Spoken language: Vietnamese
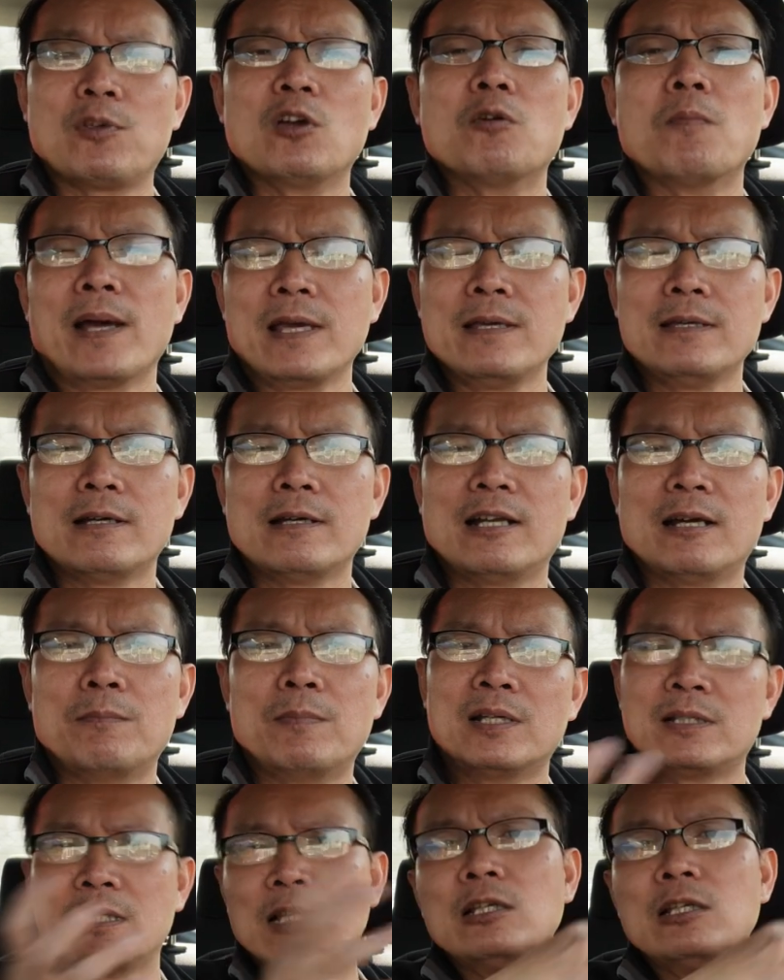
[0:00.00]
vô mỹ á là
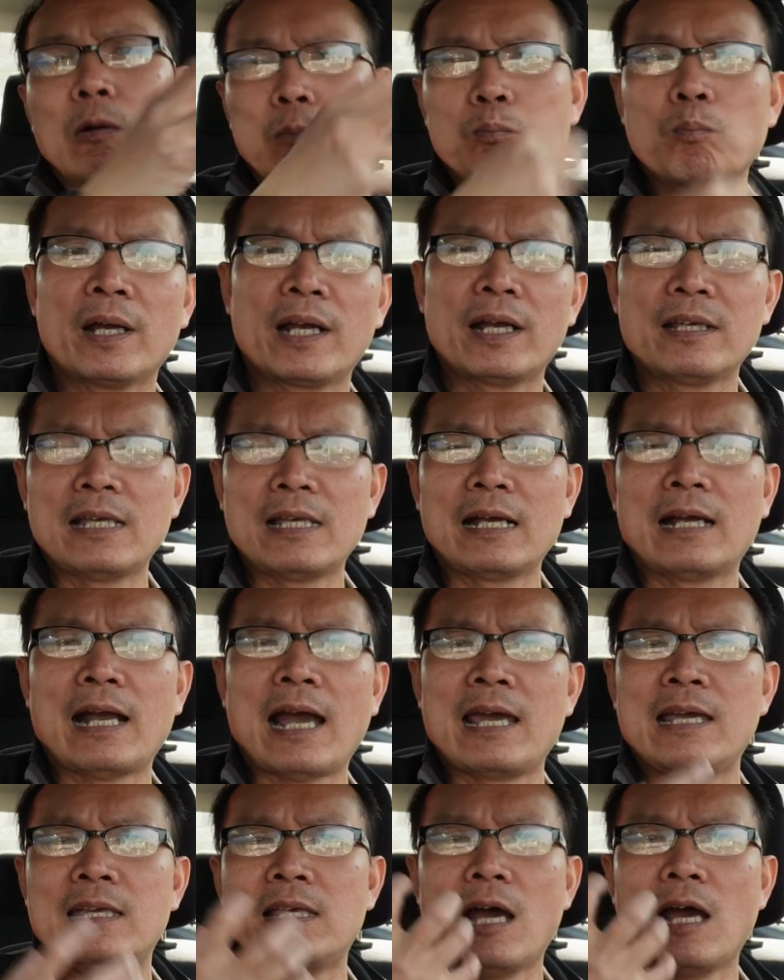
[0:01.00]
mình sẽ giục mấy cái trái
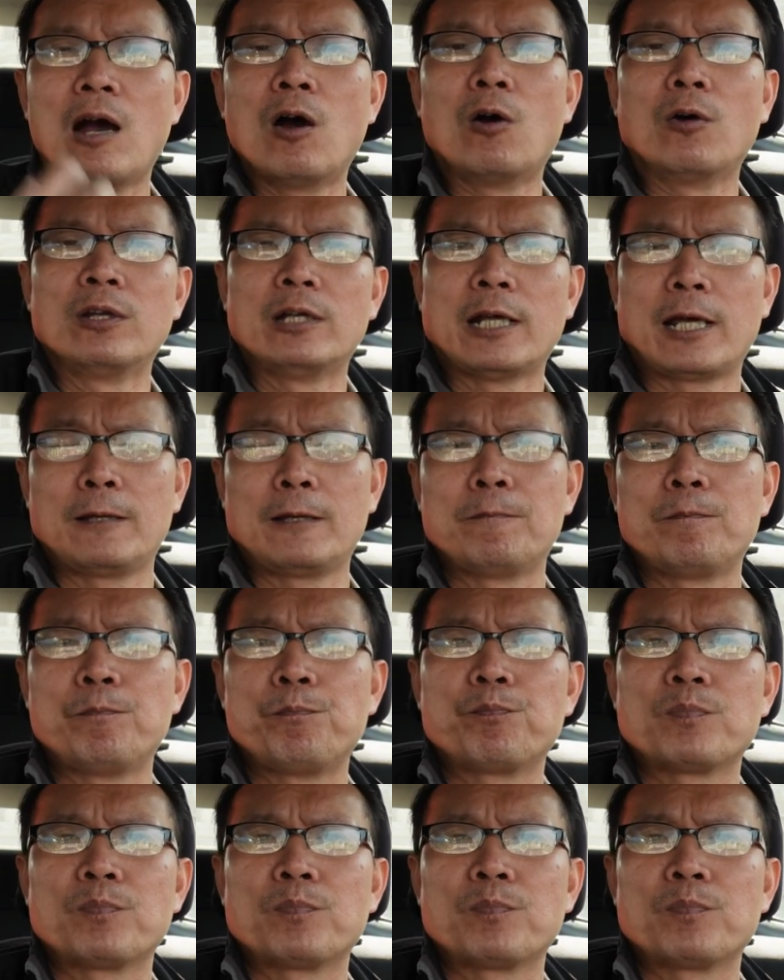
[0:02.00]
cây trái ổi này